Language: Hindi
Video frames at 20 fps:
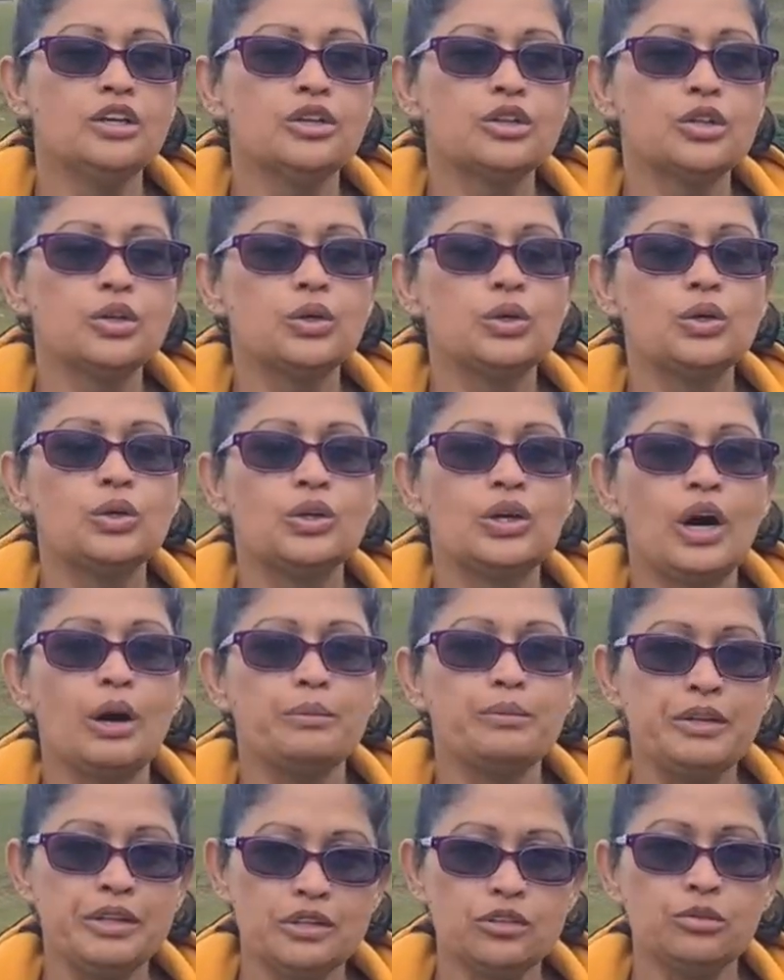तो
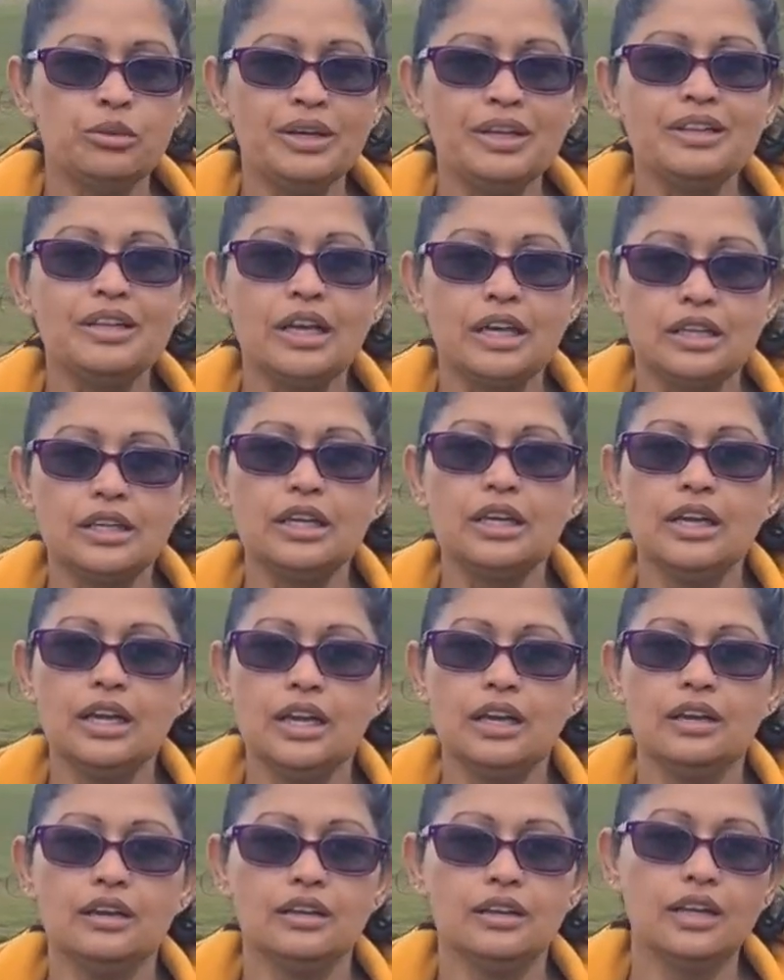अब दिस वीक देखते
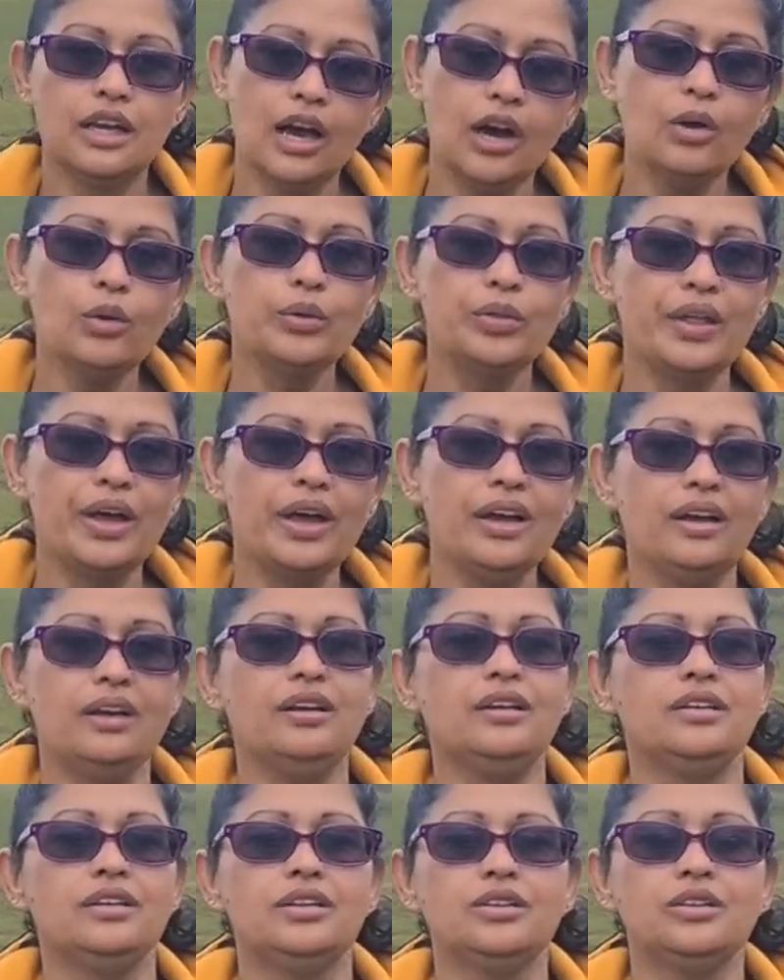हैं क्या होता है
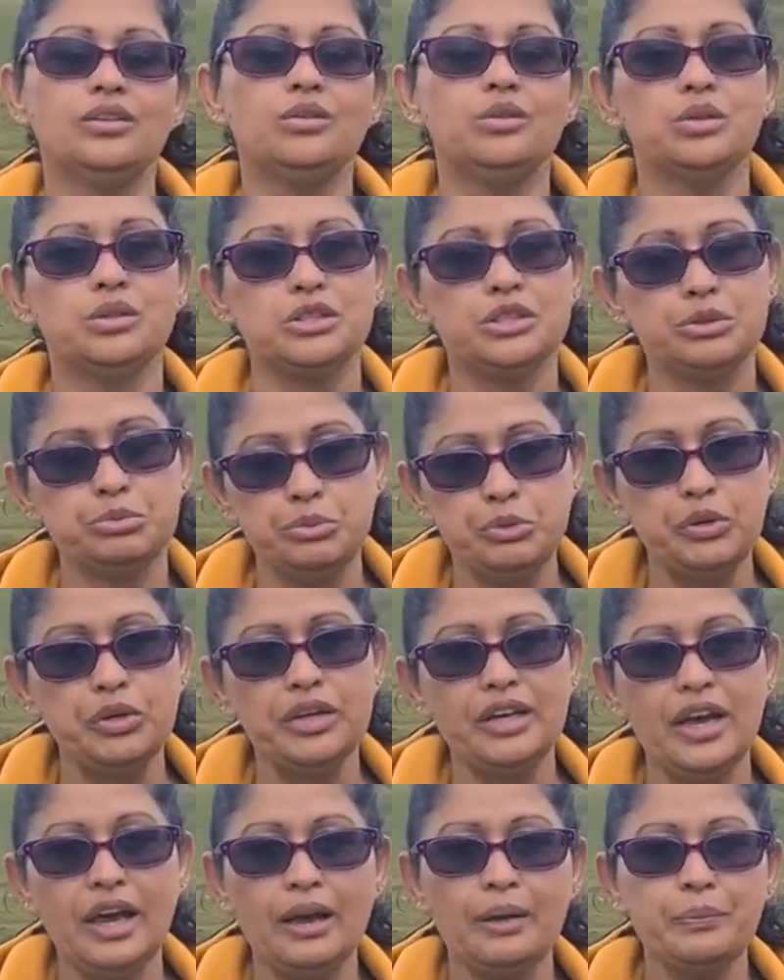कोशिश
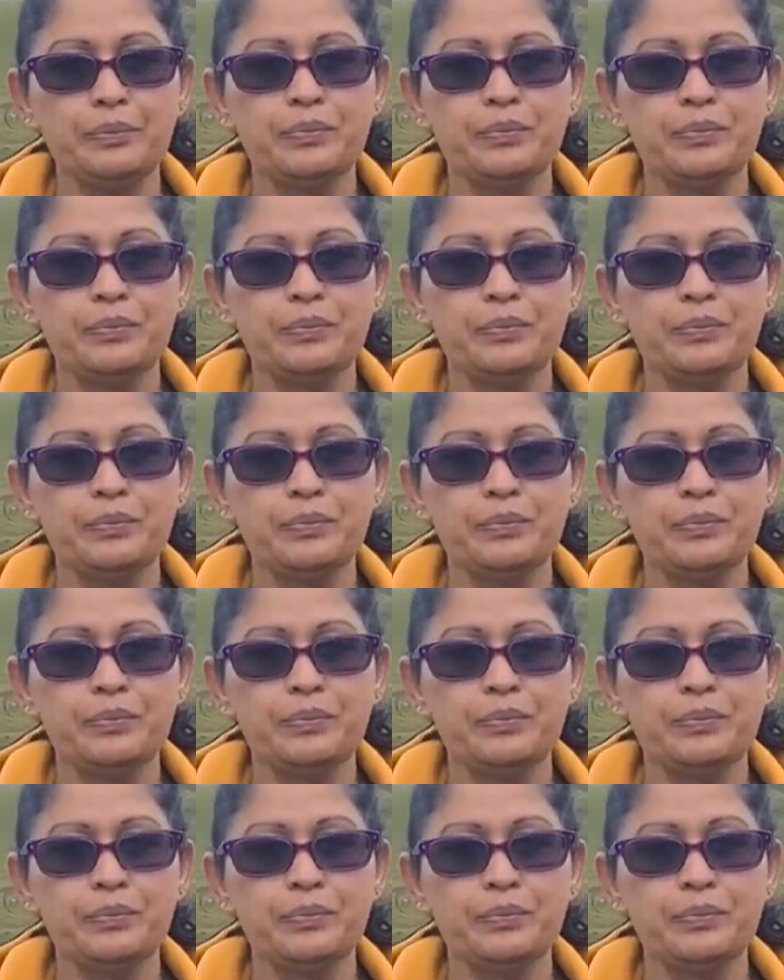पूरी है